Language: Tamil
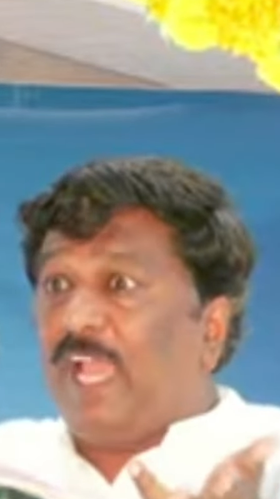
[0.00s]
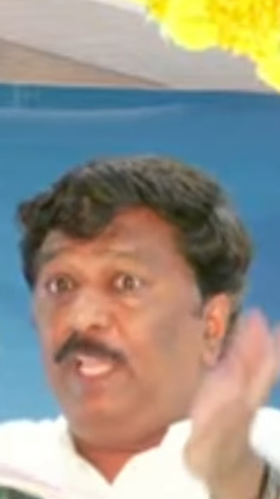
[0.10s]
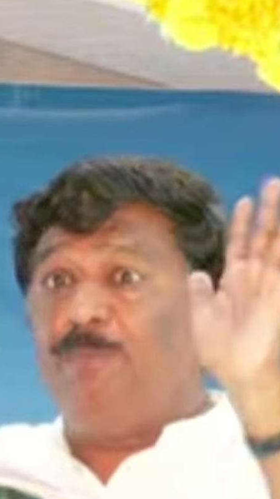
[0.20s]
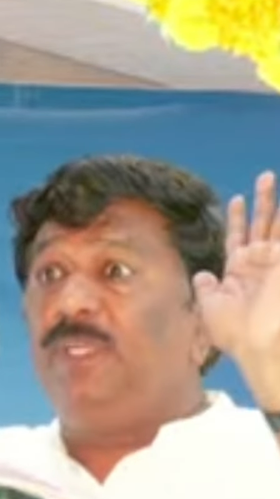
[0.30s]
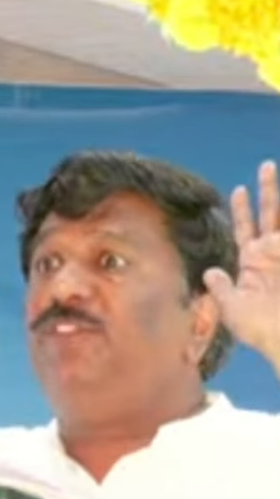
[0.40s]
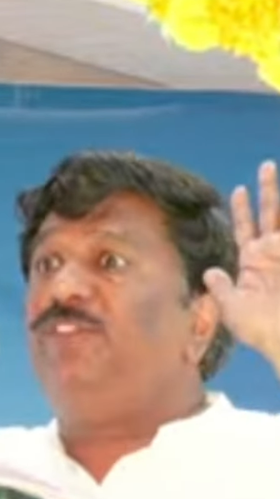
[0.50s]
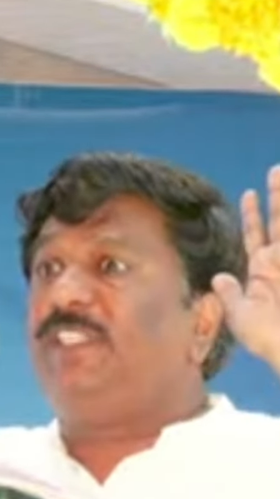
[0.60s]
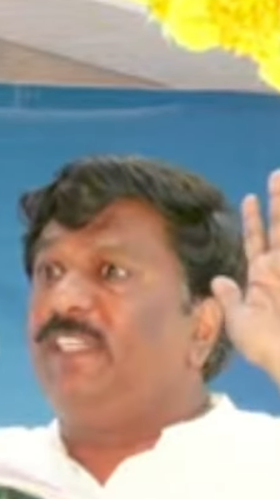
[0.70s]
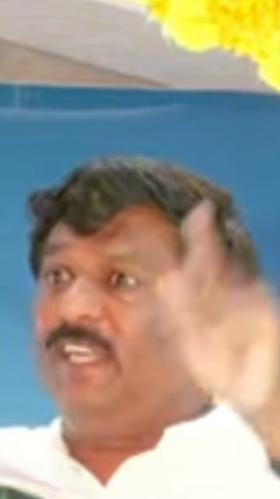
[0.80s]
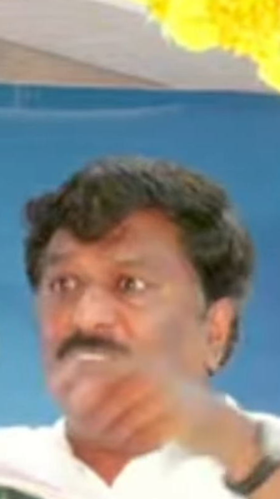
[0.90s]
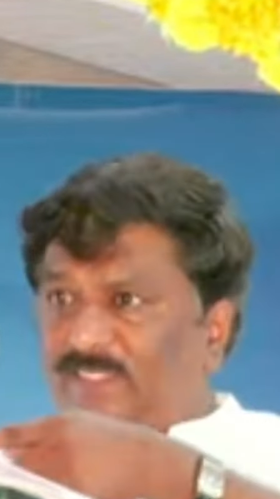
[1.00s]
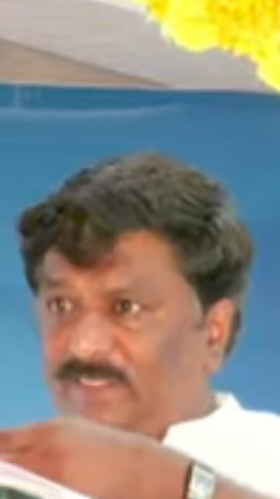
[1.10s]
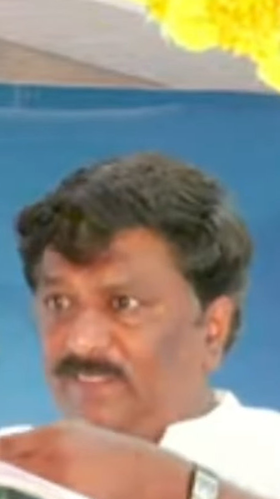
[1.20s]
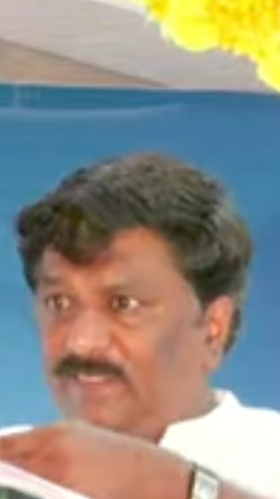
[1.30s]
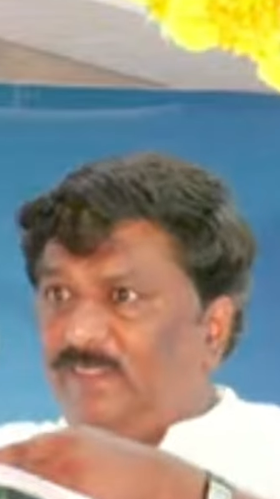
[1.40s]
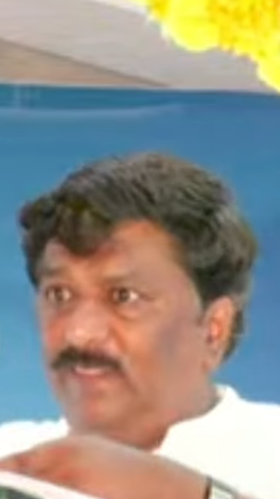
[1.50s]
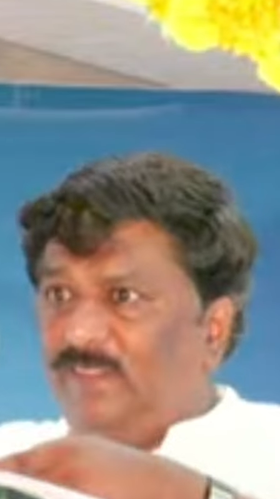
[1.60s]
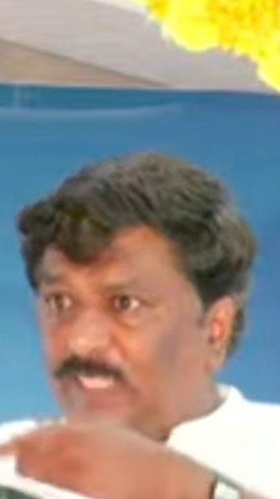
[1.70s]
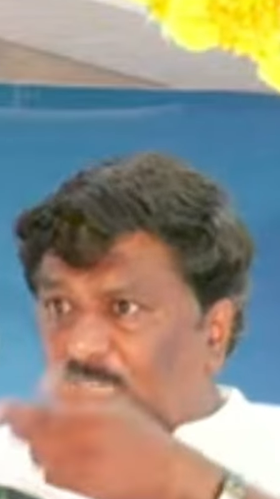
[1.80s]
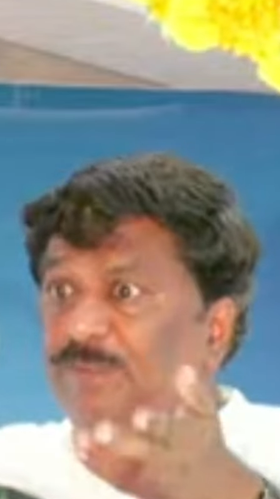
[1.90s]
ஐம்பெரும் திட்டங்கள்
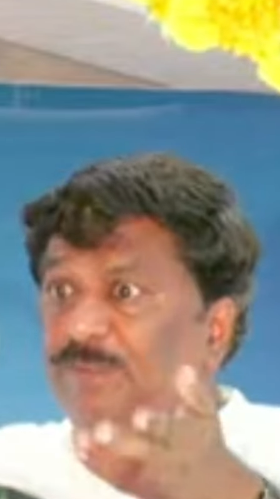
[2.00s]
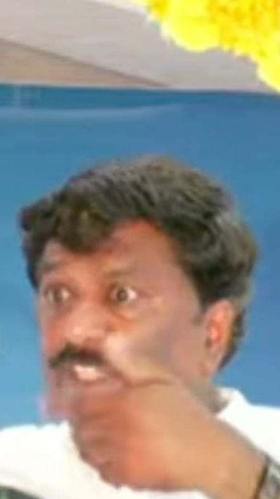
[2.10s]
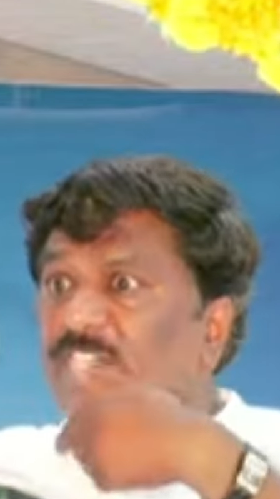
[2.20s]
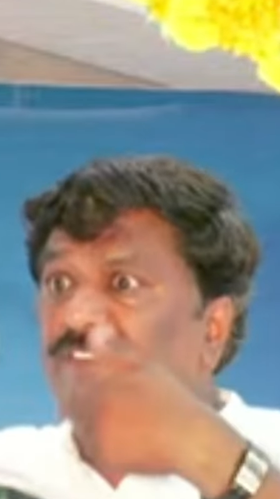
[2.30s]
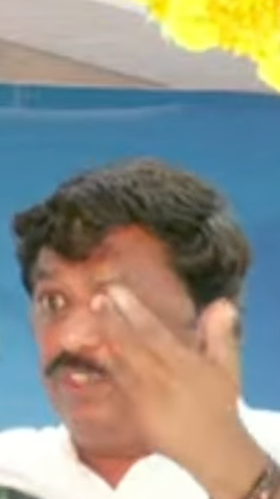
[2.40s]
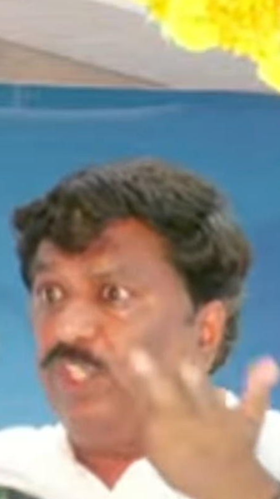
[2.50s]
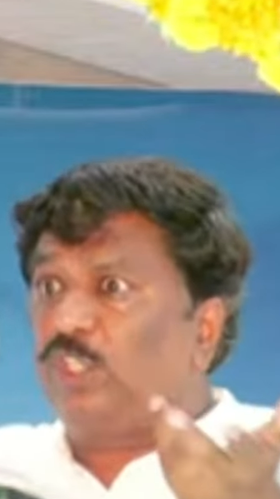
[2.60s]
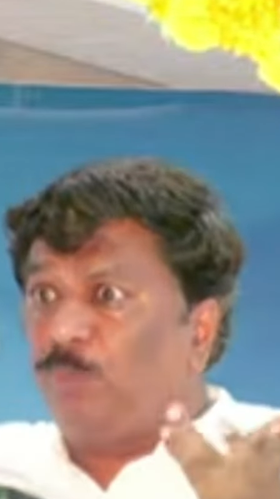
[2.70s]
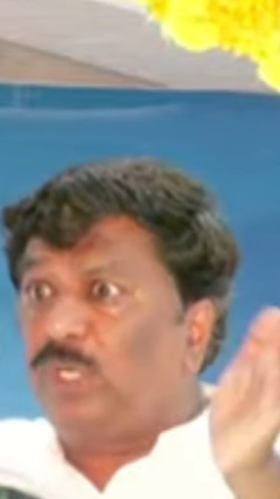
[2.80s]
சிறப்பு விருந்தினர் வருவதற்கு